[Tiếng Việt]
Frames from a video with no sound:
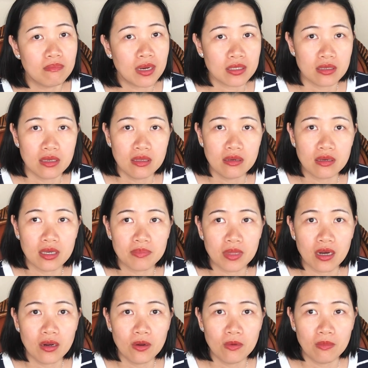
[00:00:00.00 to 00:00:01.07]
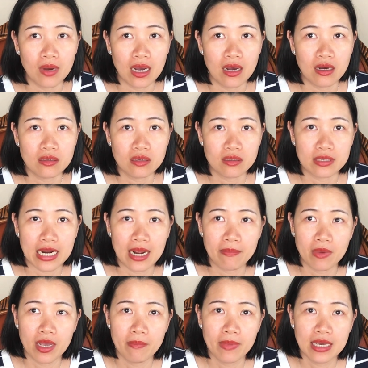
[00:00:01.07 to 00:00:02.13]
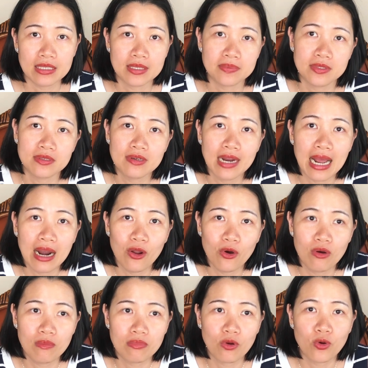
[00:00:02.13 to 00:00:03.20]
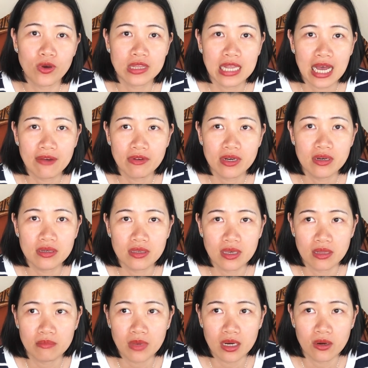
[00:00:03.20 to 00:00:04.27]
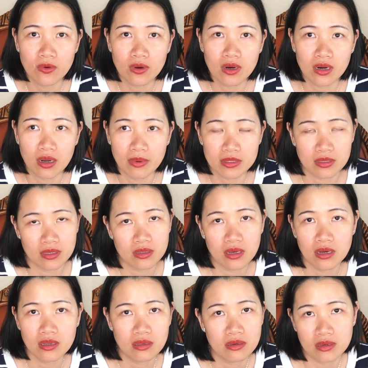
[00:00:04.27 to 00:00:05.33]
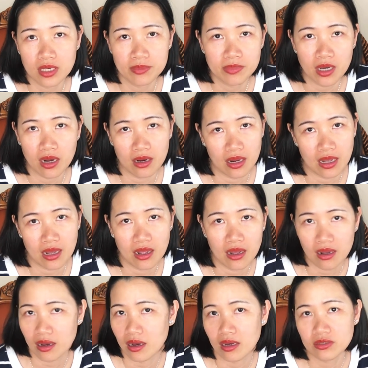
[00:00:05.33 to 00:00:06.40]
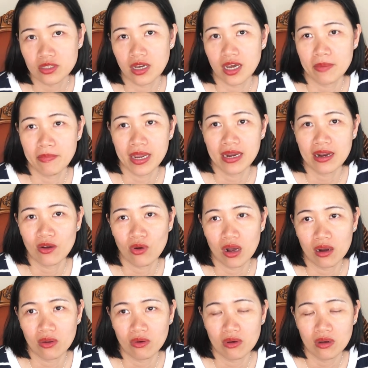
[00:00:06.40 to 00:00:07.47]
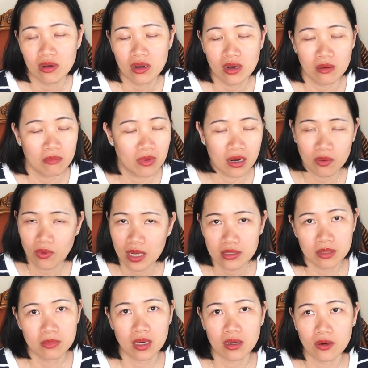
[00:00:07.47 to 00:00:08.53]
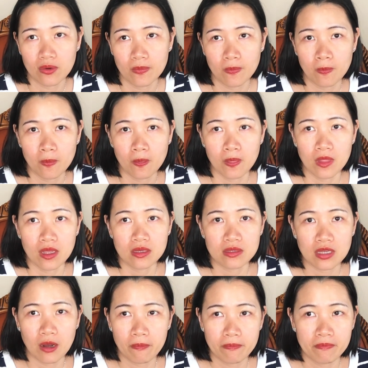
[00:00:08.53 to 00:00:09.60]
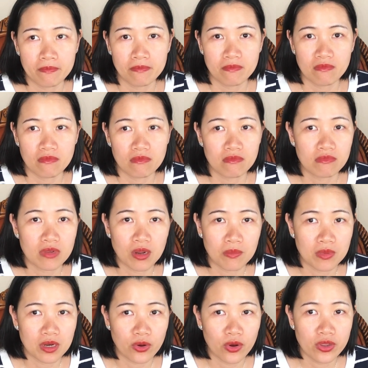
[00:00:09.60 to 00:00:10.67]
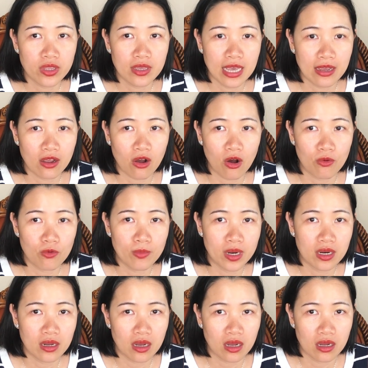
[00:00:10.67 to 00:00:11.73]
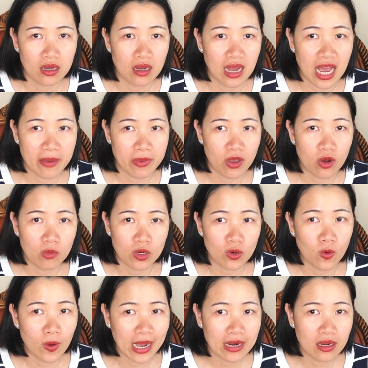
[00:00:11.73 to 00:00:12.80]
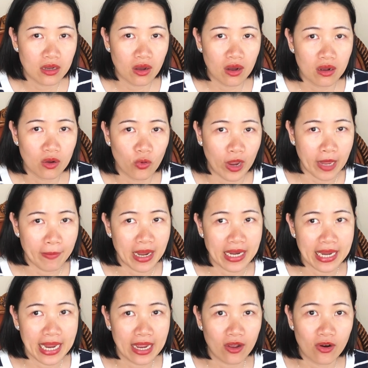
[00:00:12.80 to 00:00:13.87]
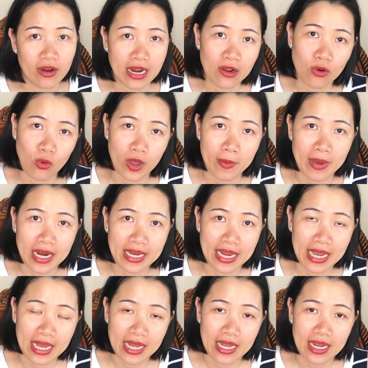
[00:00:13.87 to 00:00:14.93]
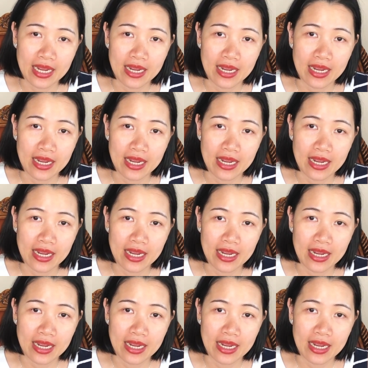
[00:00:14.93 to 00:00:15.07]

bác sĩ chưa kịp tới luôn mà họ chân rằng mà em bé sắp sửa ra luôn cô y tá phải đứng dịnh mình luôn rồi bác sĩ tới vừa kịp thời là họ cho em bé ra ngoài luôn mừng quá trời mừng luôn xong không mình nói với em con của mình hả hai mẹ con mình cố gắng lên con khỏe mạnh nha con ráng con khỏe mạnh nha